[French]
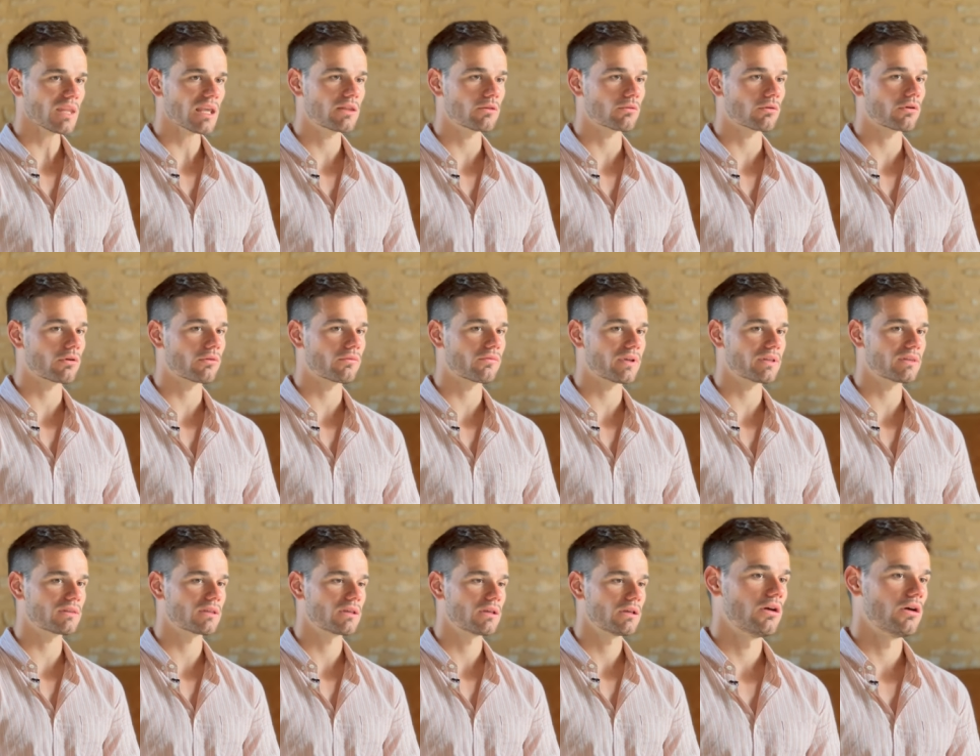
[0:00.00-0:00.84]
Et donc en
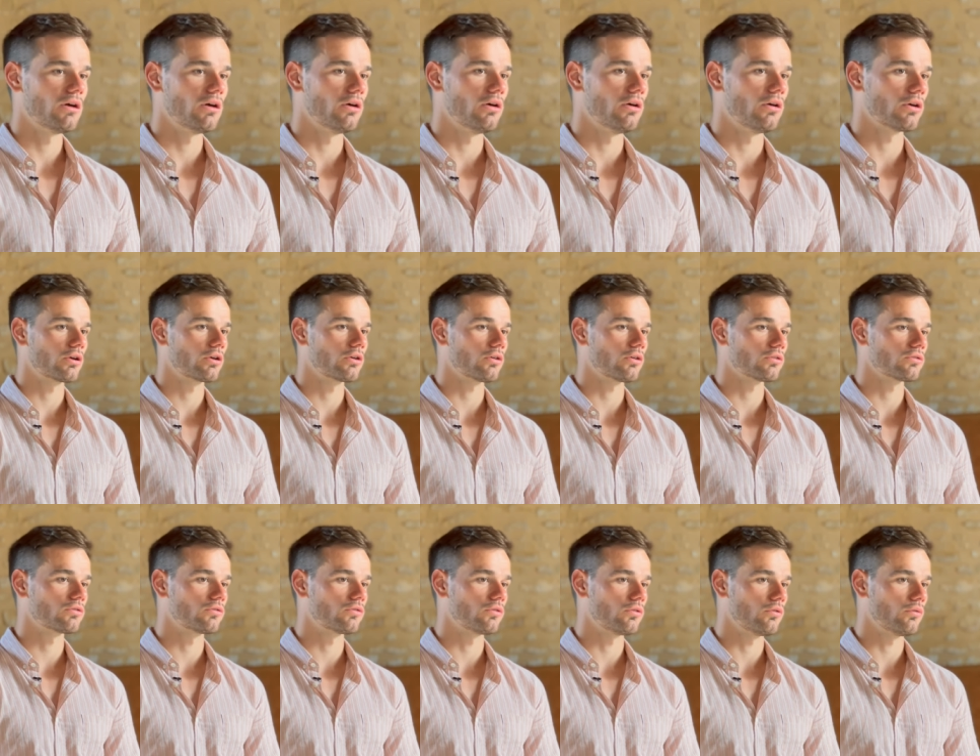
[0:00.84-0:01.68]
fait, euh,
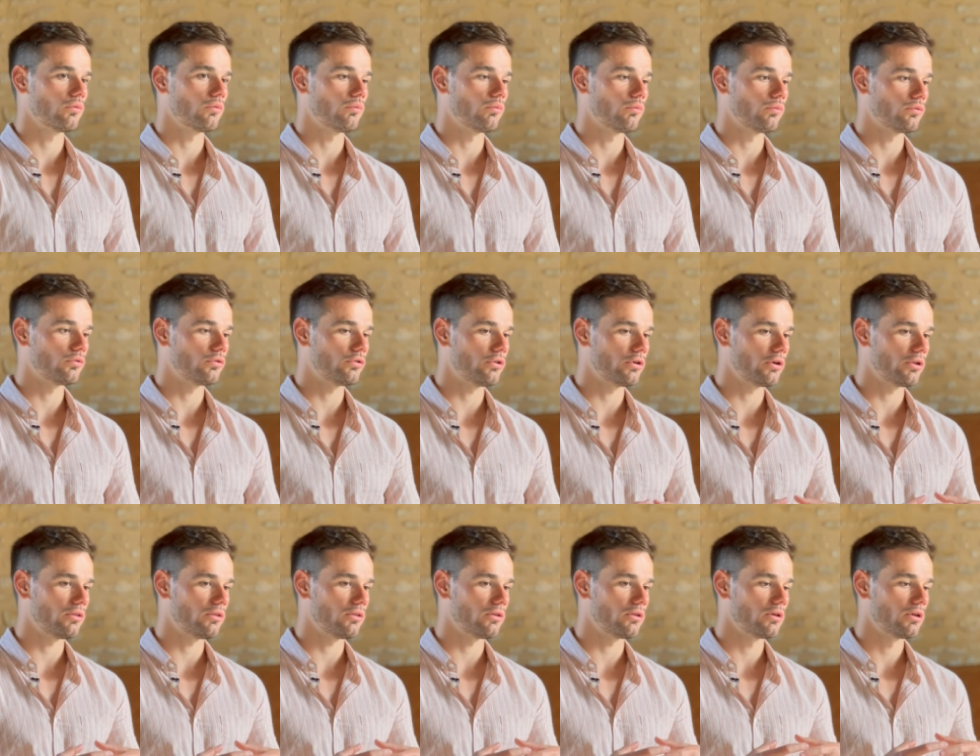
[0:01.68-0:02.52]
quand on
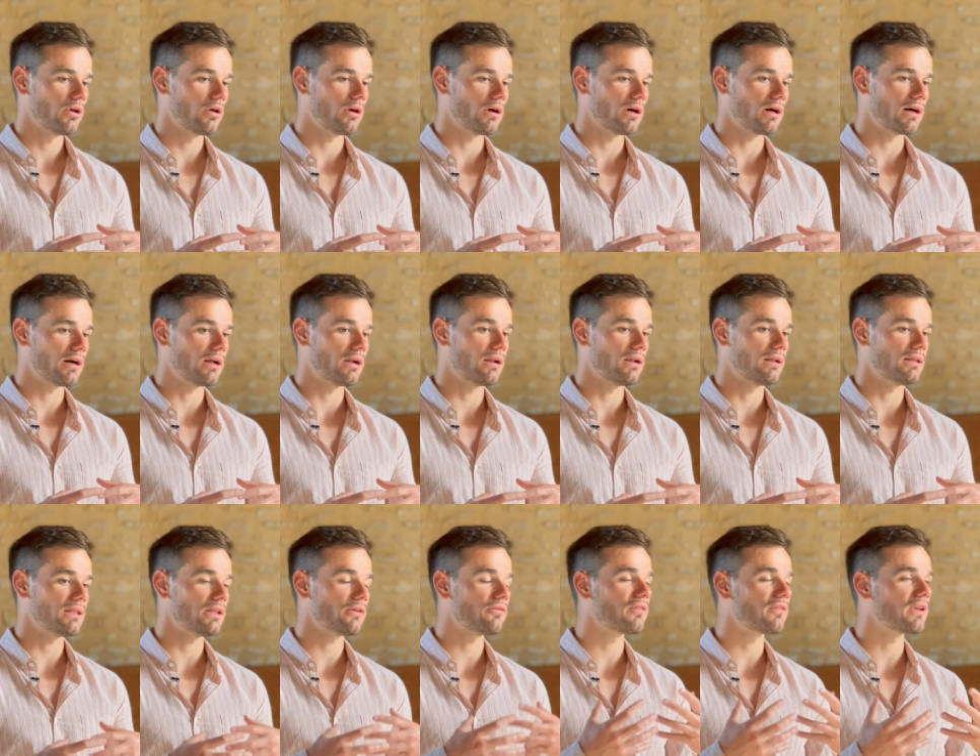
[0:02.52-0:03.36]
donne
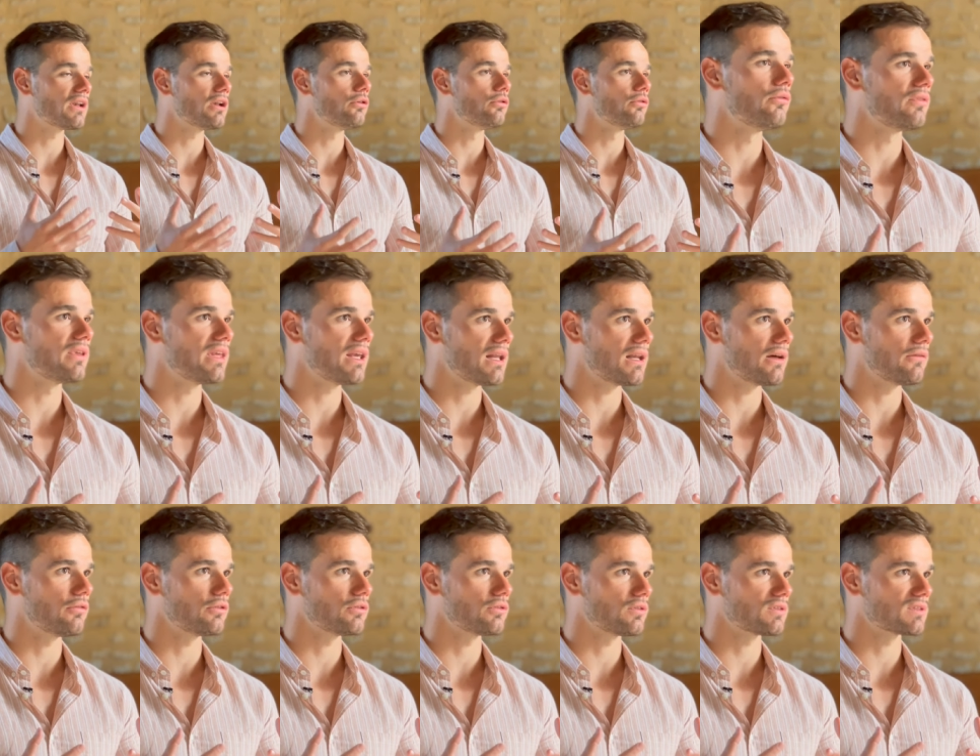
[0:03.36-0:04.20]
un effet de levier à
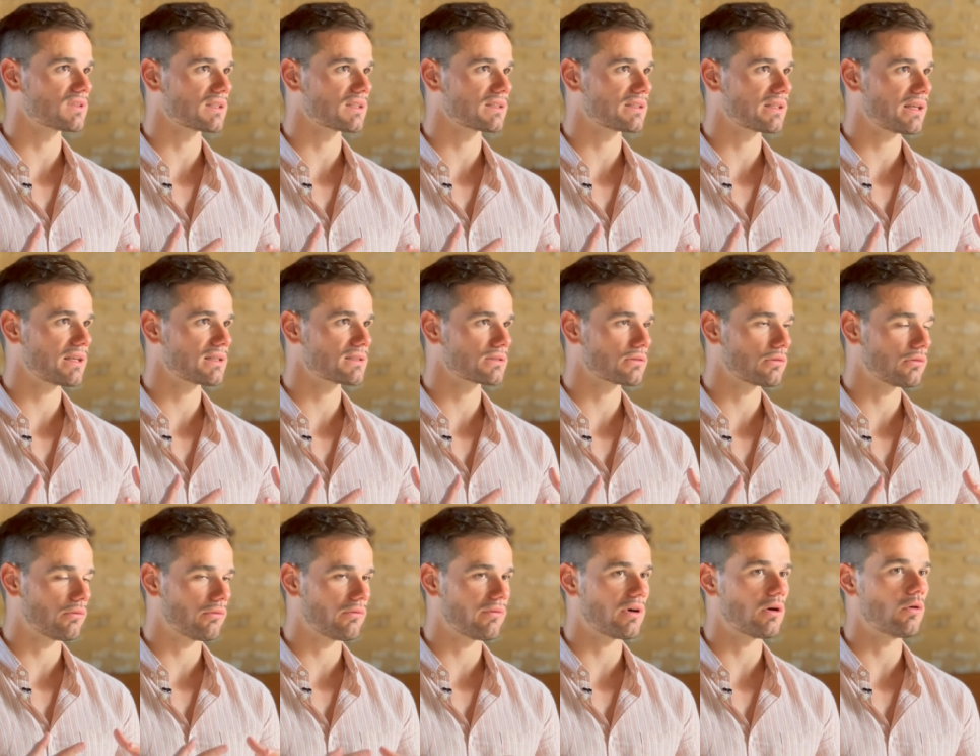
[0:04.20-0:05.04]
la photosynthèse,
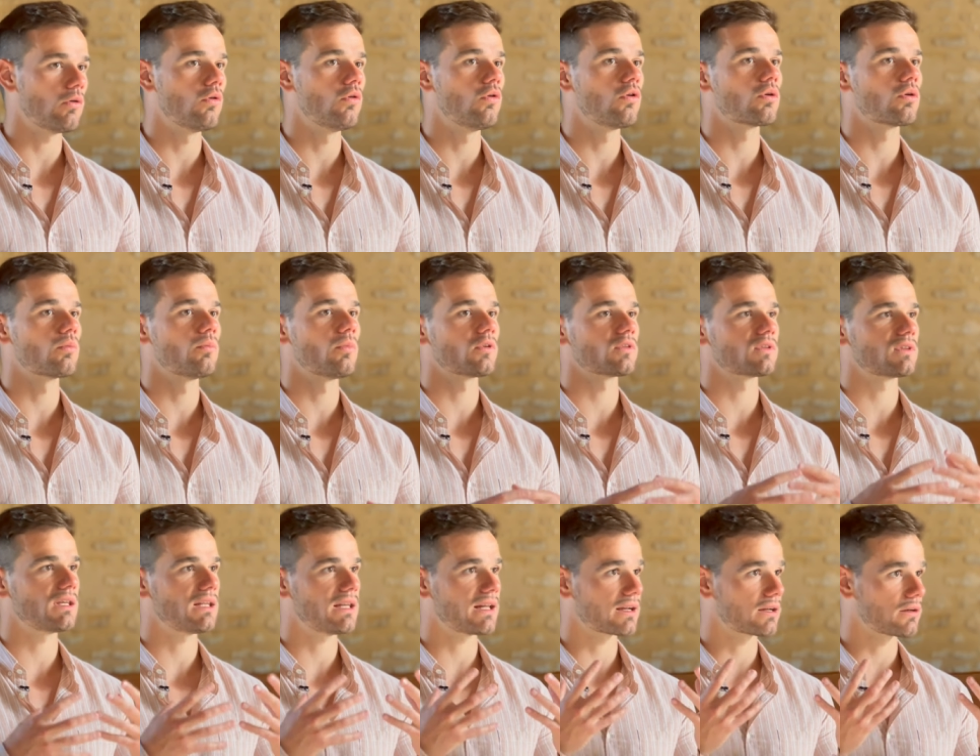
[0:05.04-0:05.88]
on va
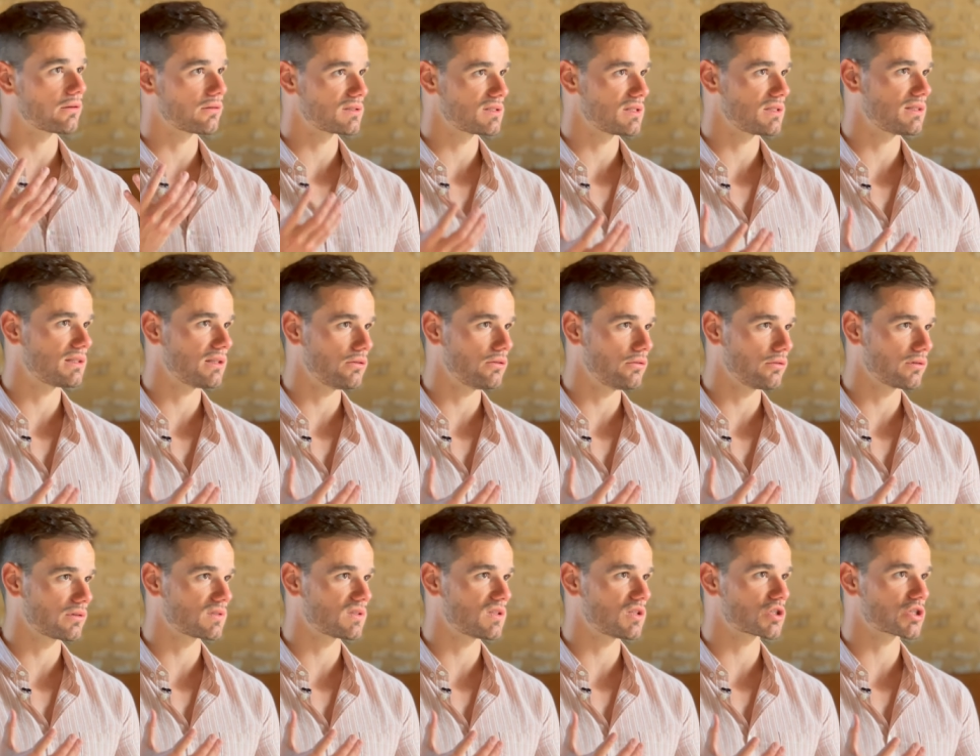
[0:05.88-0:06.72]
augmenter la quantité
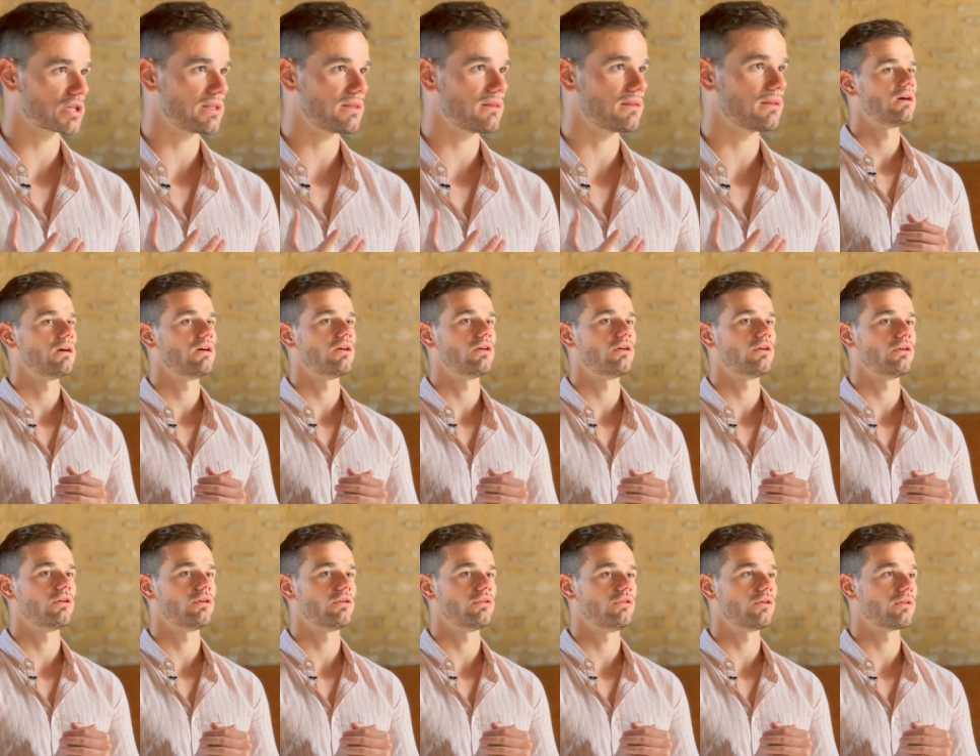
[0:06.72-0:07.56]
d'oxygène
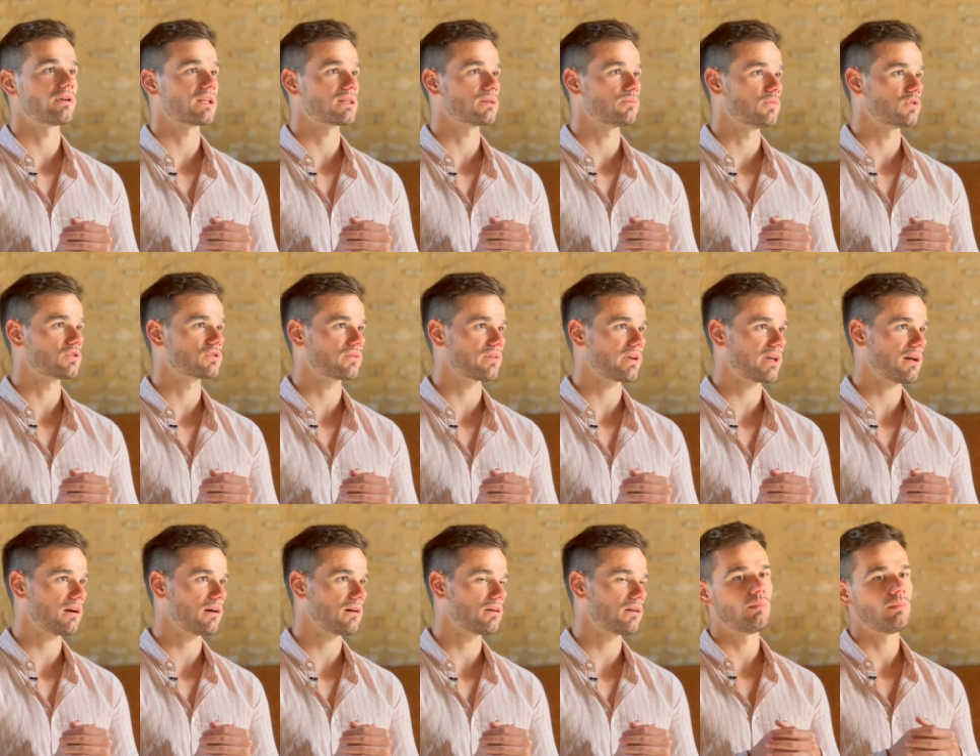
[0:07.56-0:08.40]
euh, dans
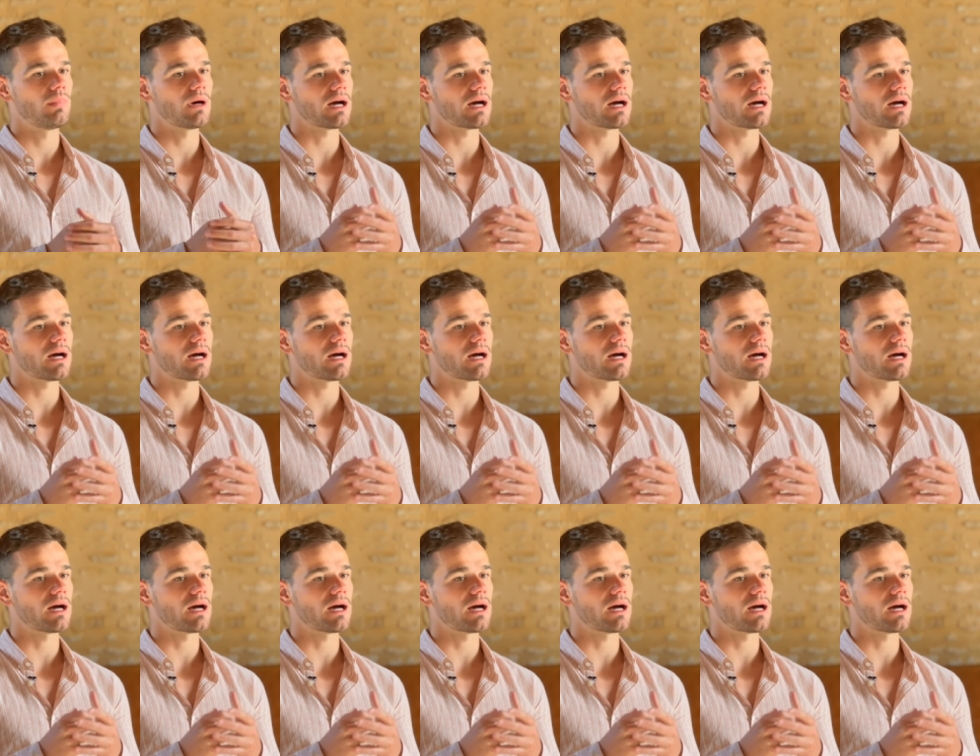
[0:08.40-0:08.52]
l'atmosphère.